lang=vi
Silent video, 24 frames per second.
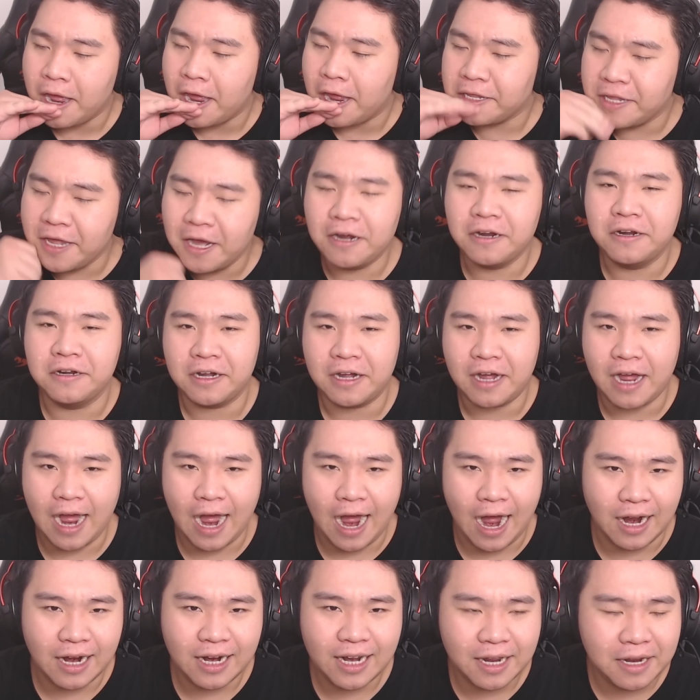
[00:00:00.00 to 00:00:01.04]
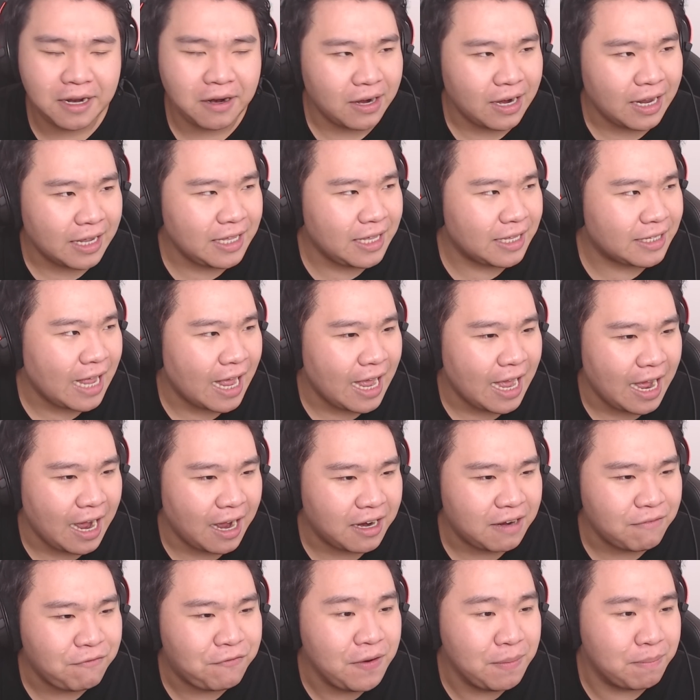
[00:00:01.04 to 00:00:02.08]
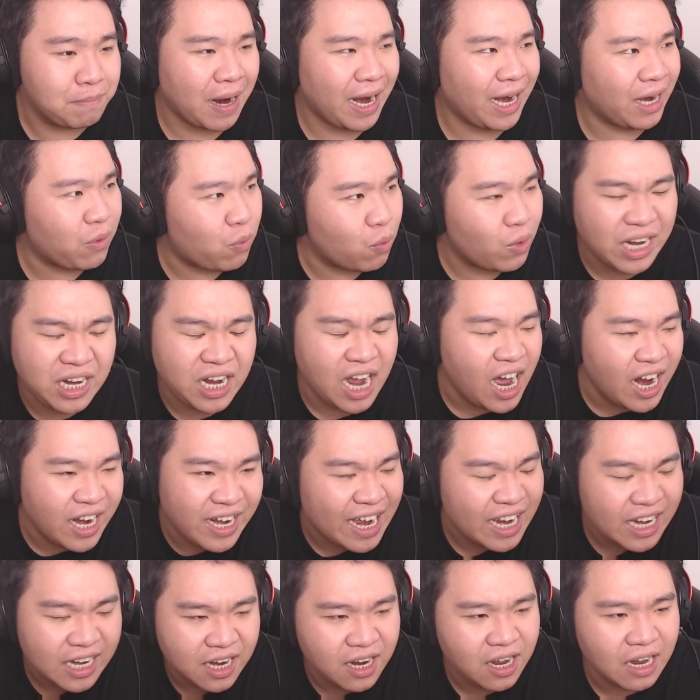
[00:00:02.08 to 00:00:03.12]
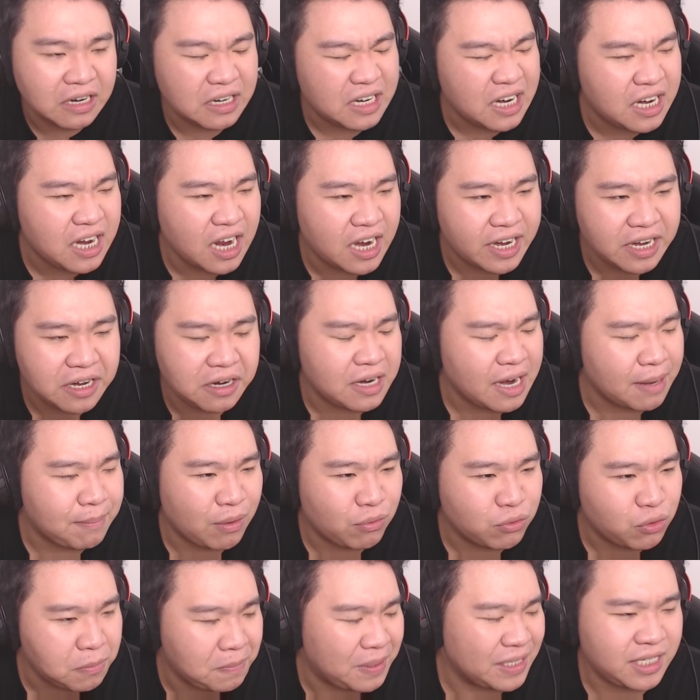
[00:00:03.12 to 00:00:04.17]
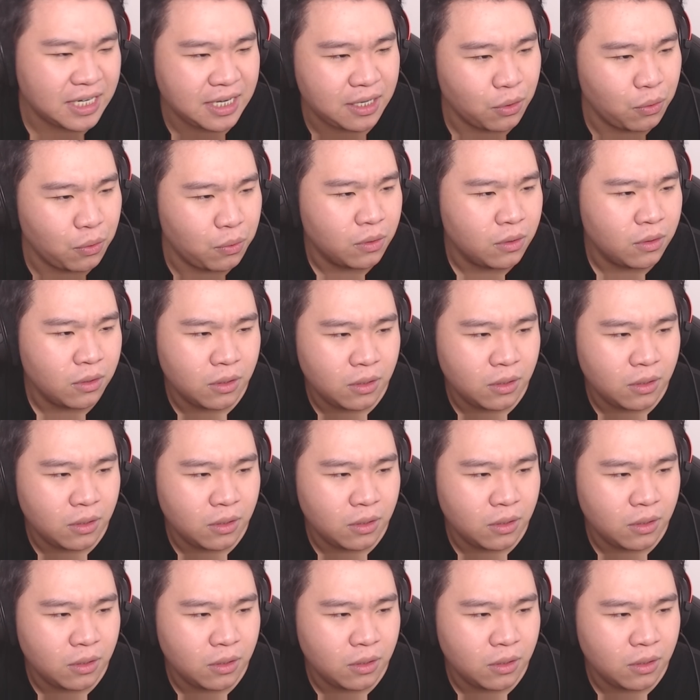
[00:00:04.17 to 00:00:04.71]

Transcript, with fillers: Nhưng ở cái gọi là gì ta, ở cái phiên bản của cái kênh này đó, ở ừ, cái kênh này nó làm How to Basic luôn.